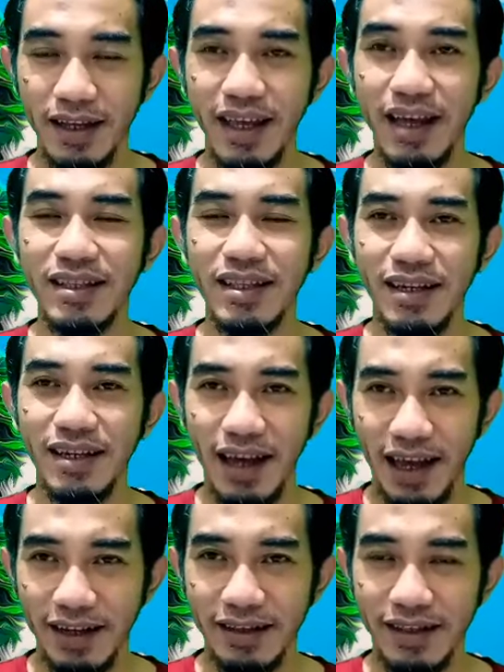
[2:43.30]
Yang
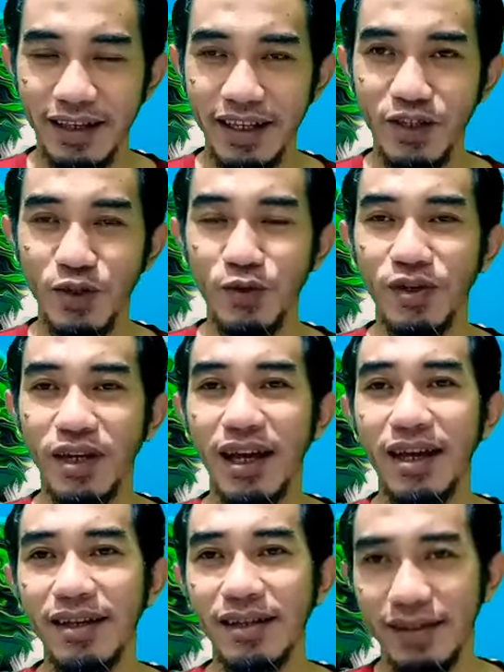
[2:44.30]
tidak artis
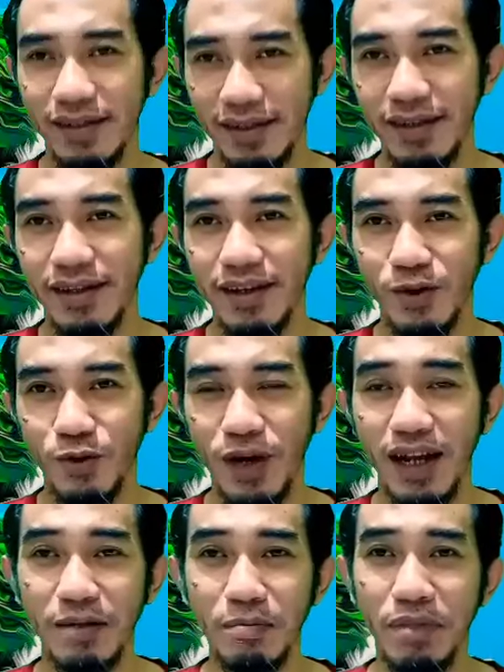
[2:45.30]
juga
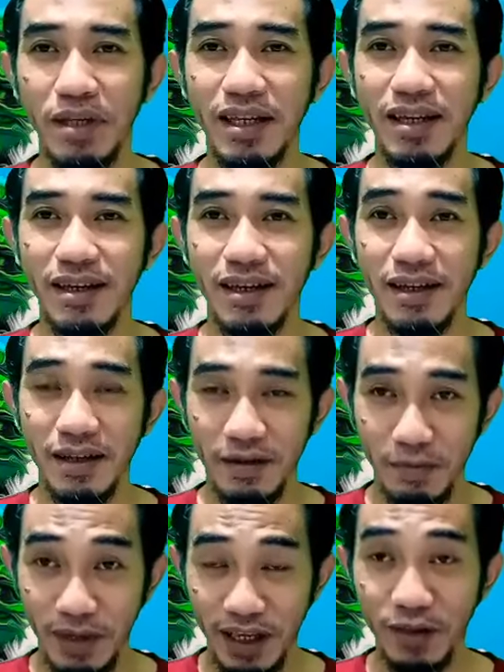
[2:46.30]
kurang lebih
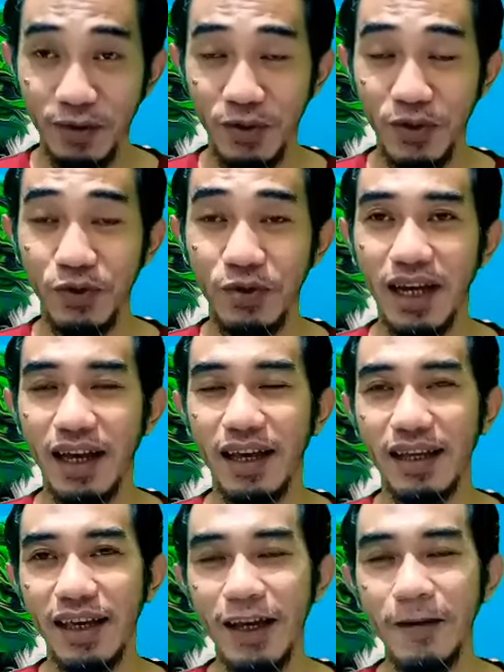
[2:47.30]
begitu
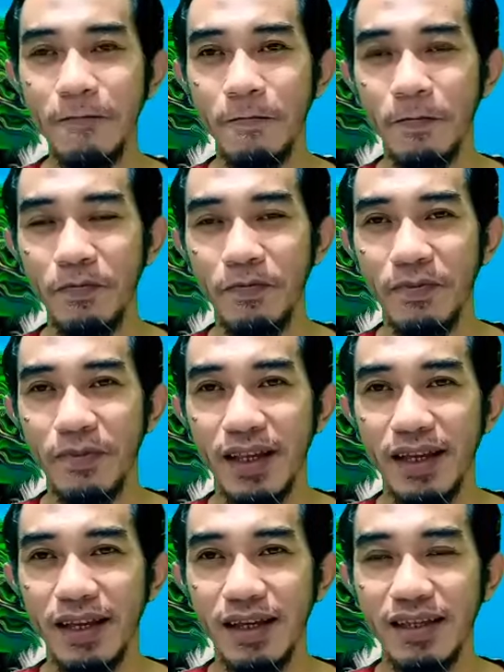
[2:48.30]
juga ya.
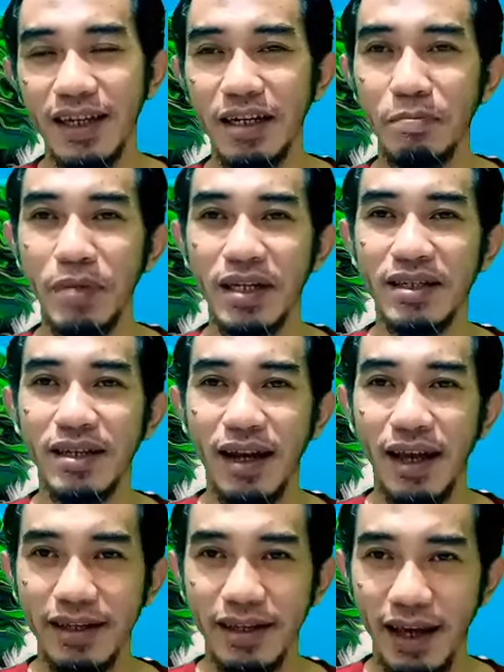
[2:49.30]
Jadi
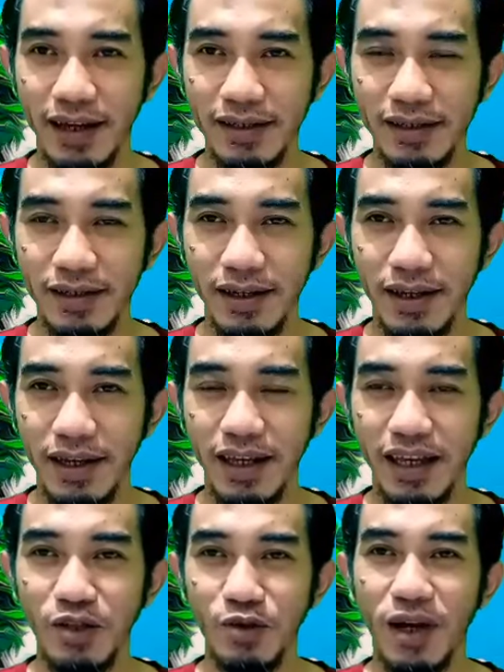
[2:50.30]
perceraian
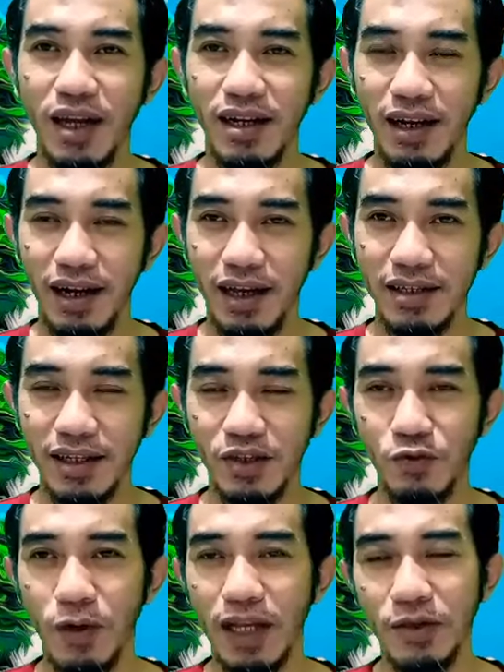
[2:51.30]
itu adalah
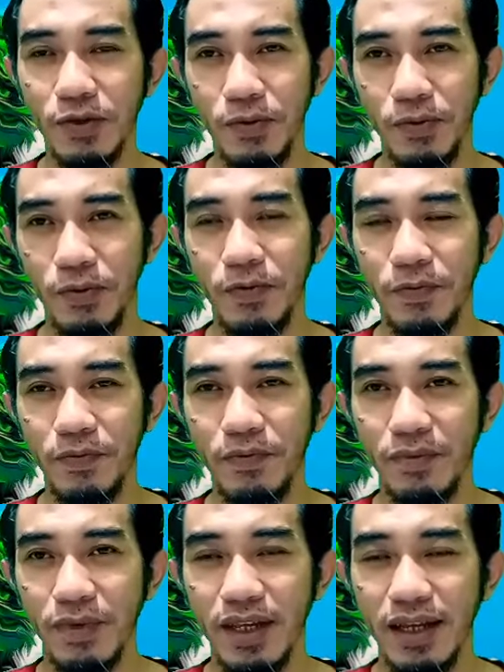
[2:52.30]
sesuatu
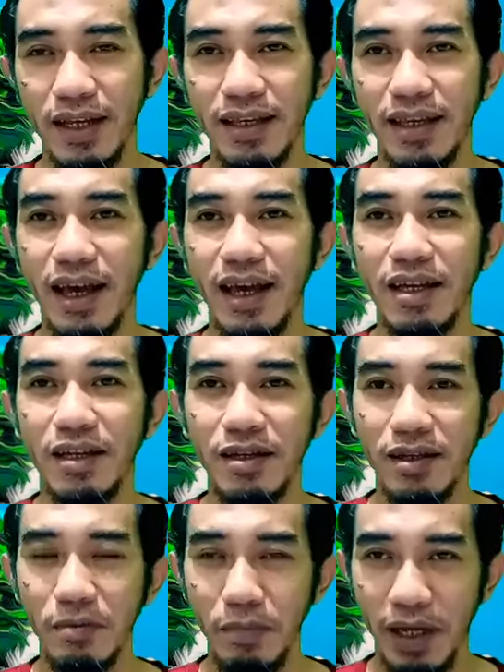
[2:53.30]
yang
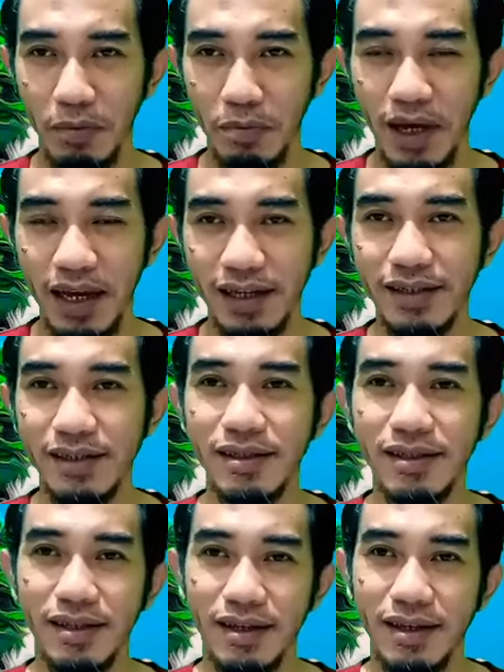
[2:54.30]
memang
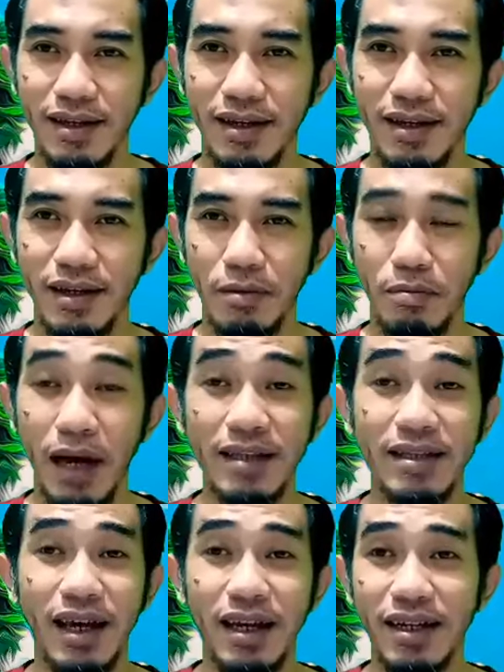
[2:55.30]

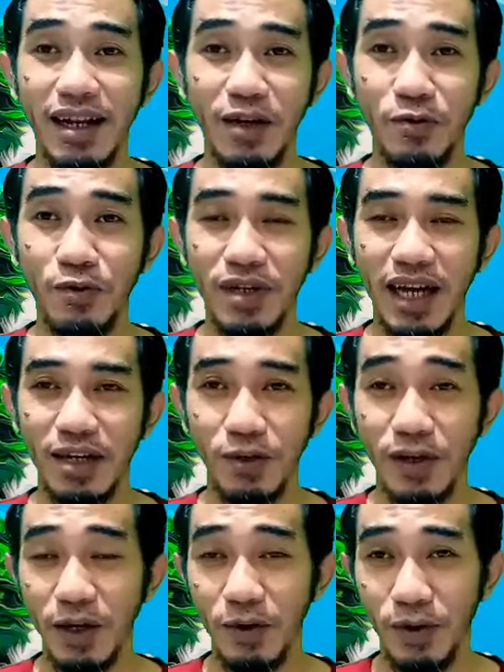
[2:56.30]
banyak dilakukan
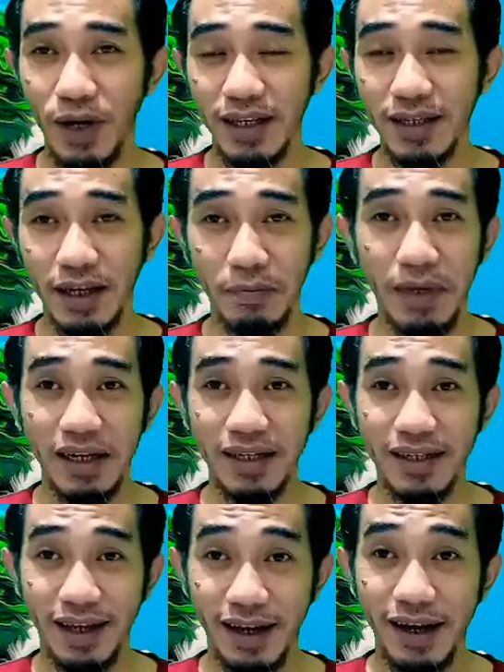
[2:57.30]
oleh orang zaman
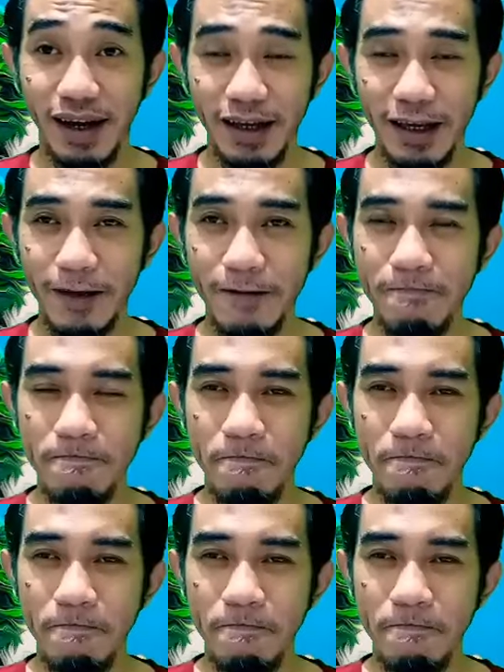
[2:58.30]
sekarang ya.